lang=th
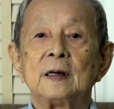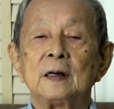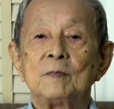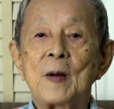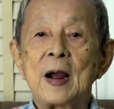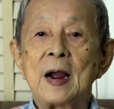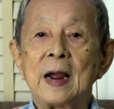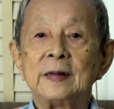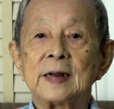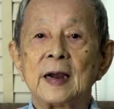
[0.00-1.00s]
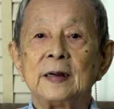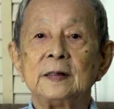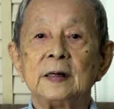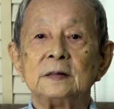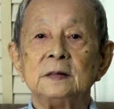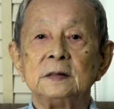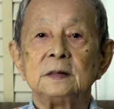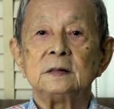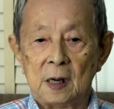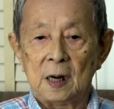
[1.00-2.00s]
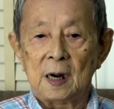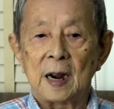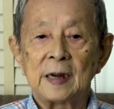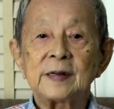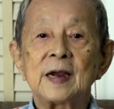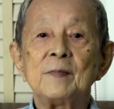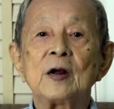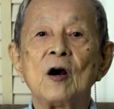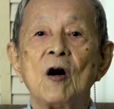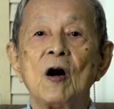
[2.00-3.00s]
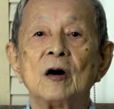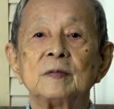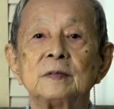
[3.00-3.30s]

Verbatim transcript: แล้วปลาหายใจเนี่ยอึดหายใจไม่ค่อยออก